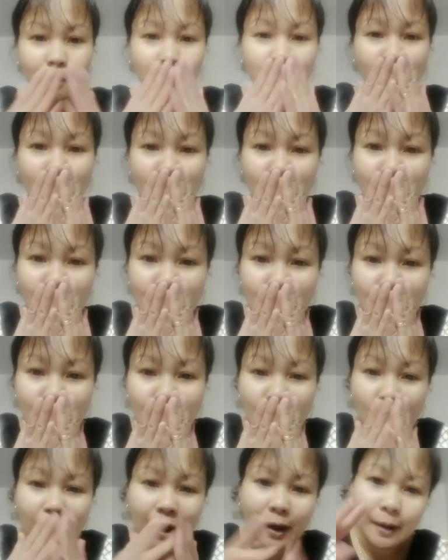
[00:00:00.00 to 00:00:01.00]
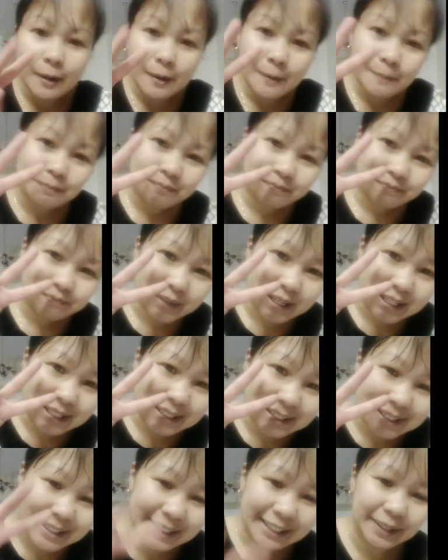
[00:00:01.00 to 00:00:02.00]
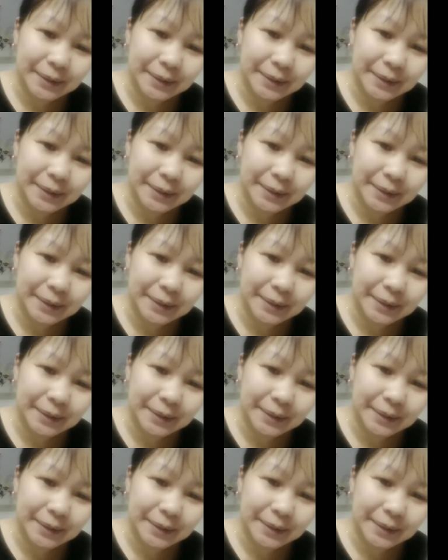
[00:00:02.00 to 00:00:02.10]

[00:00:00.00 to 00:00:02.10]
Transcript: Hmm. Peace.